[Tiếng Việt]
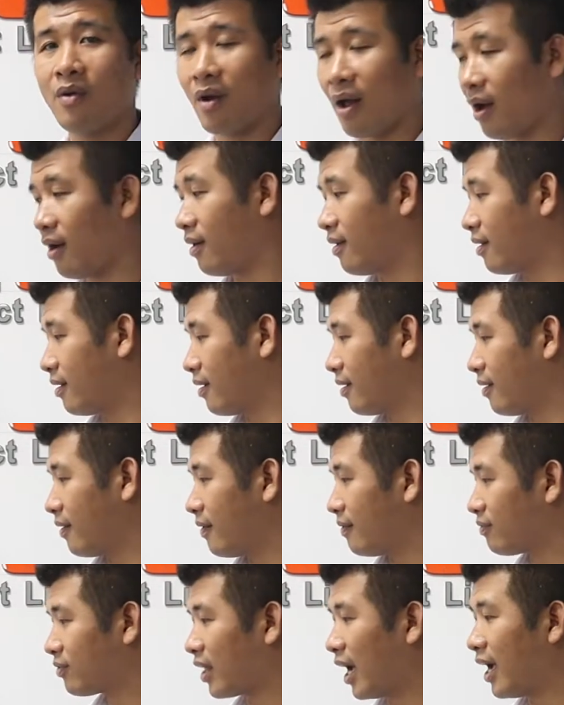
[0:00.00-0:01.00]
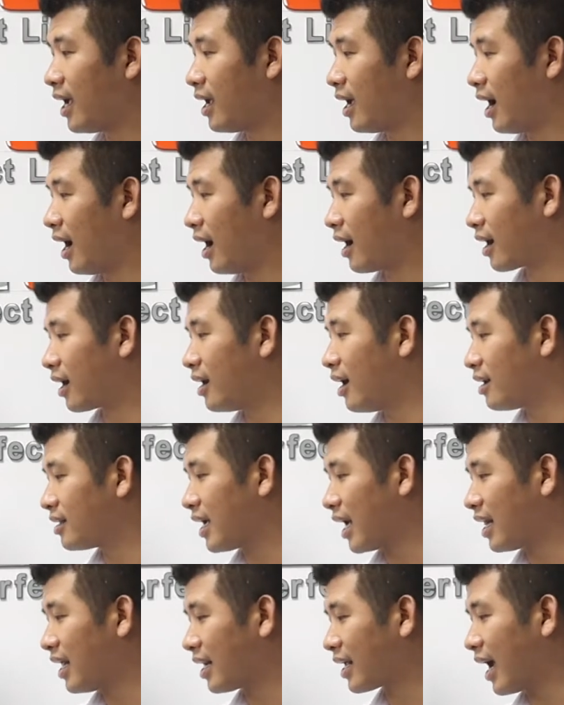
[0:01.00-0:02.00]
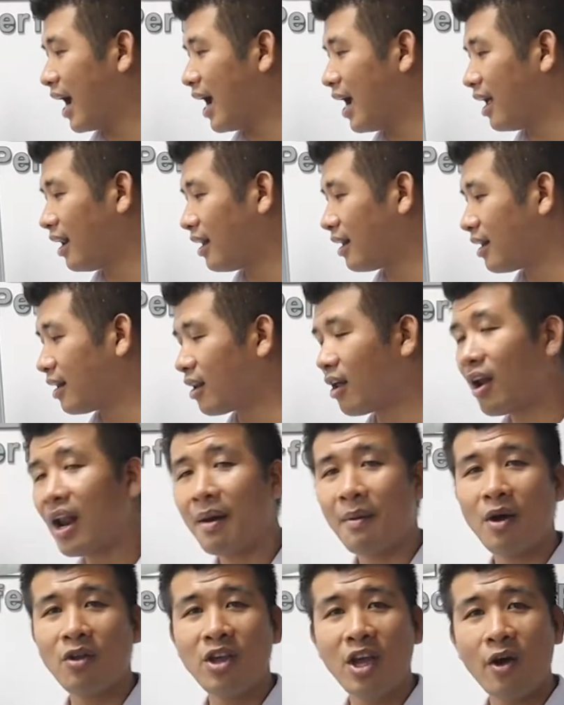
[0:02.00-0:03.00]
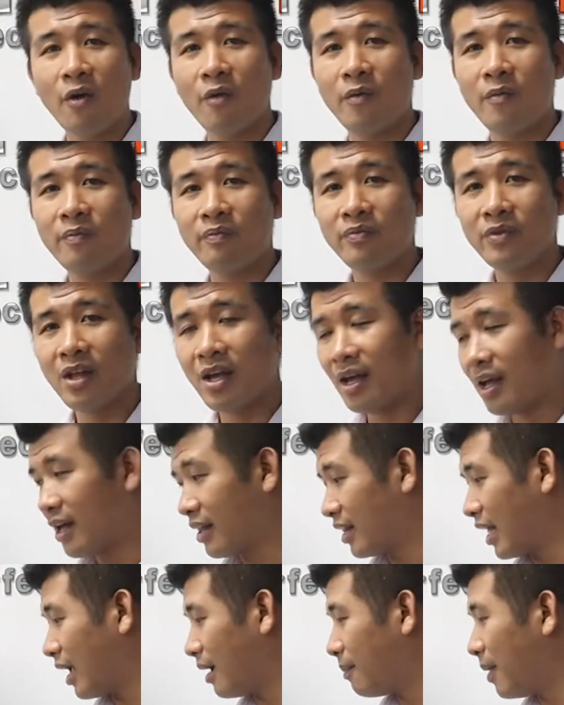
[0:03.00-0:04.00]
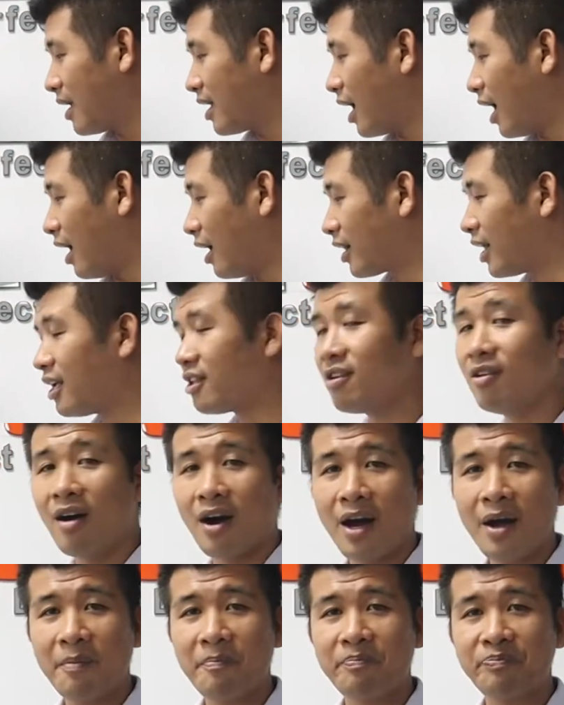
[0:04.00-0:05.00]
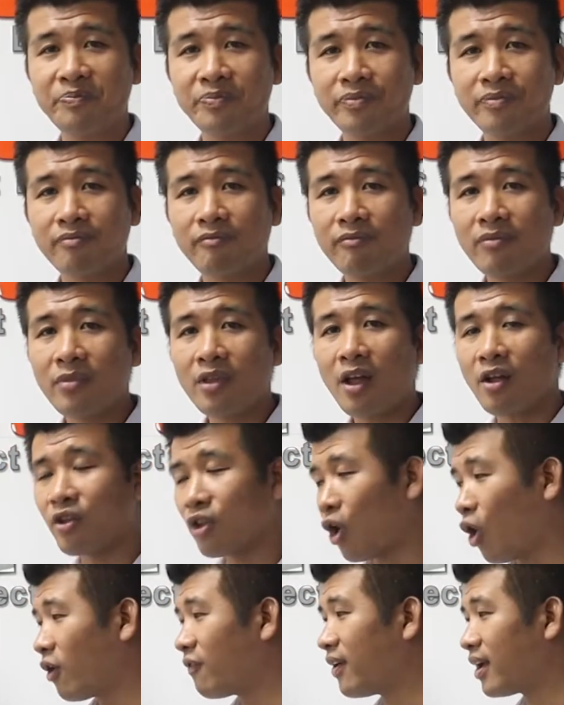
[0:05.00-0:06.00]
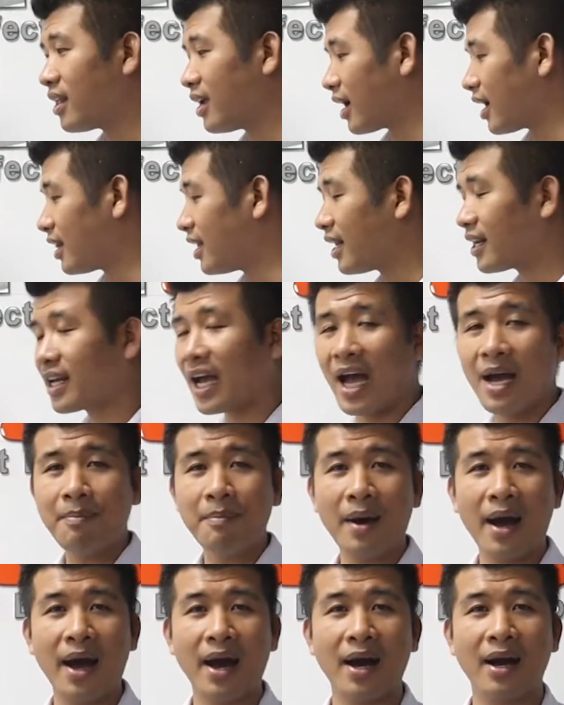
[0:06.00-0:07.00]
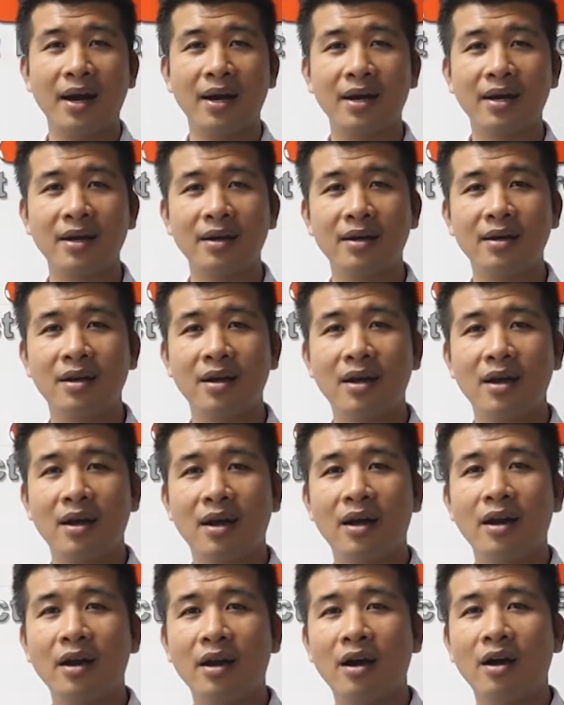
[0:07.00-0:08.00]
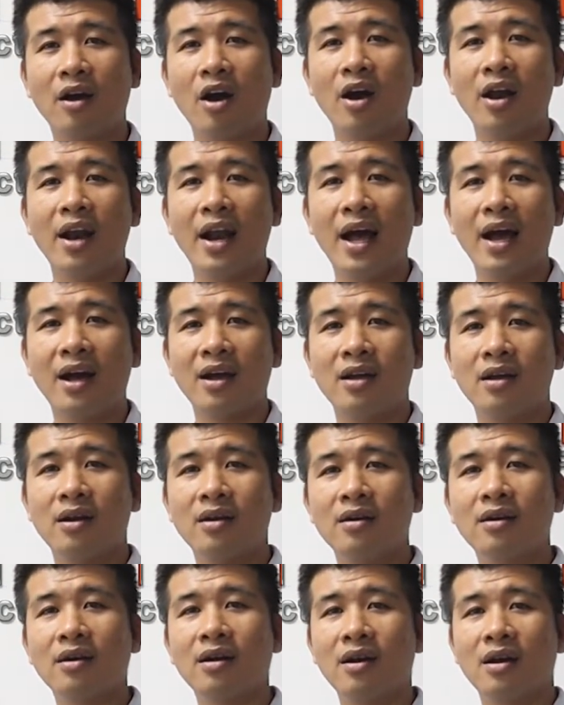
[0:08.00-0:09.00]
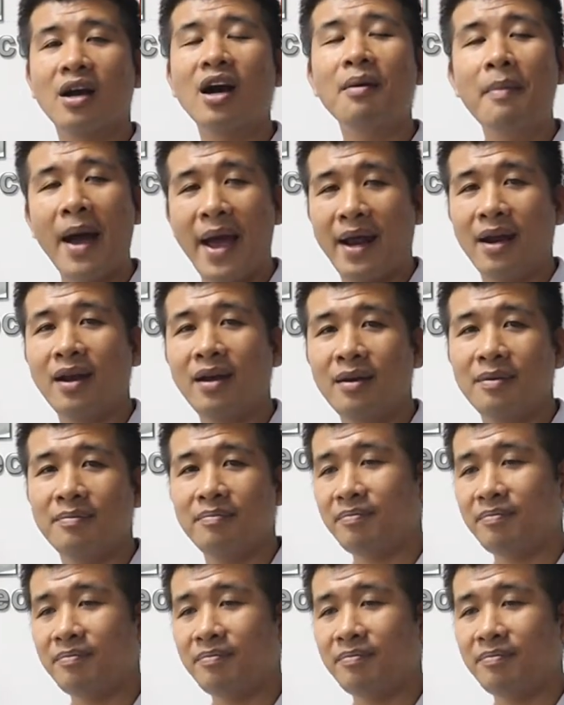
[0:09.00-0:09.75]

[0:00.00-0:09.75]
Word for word: đó thì ờ, cái đơn giá thiết kế nó là bao nhiêu thì bây giờ thị trường á đối với những cái thiết kế mà ờ, gọi là cơ bản á